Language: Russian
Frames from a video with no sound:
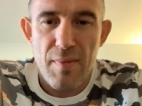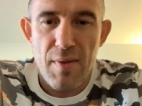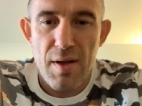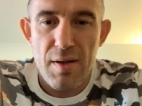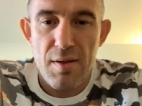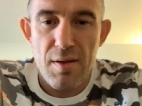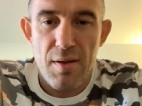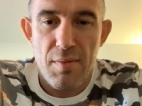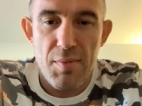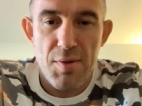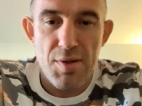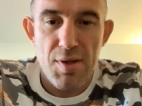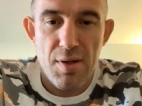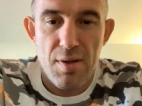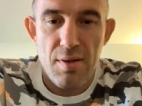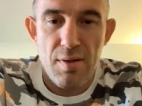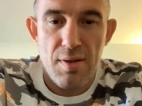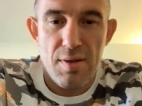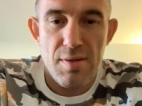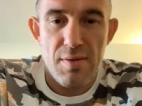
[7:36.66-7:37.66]
Когда
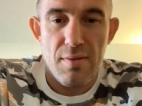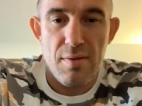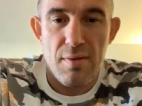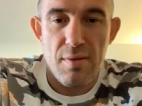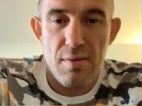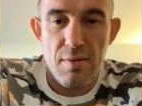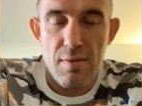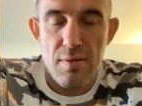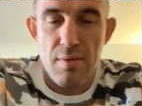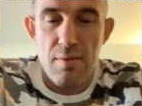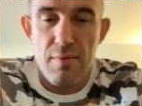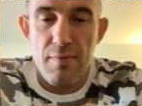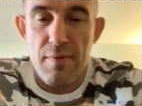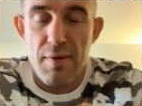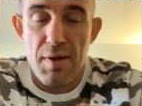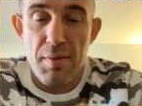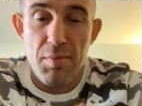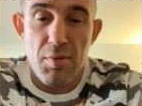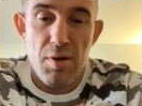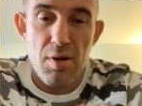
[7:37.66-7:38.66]
мастер-класс э, в
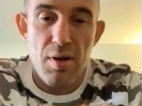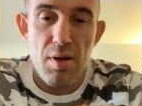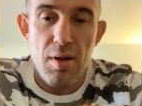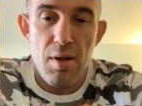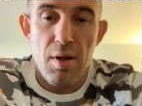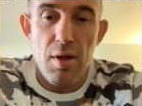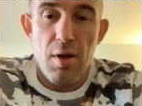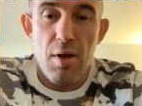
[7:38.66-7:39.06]
РМК,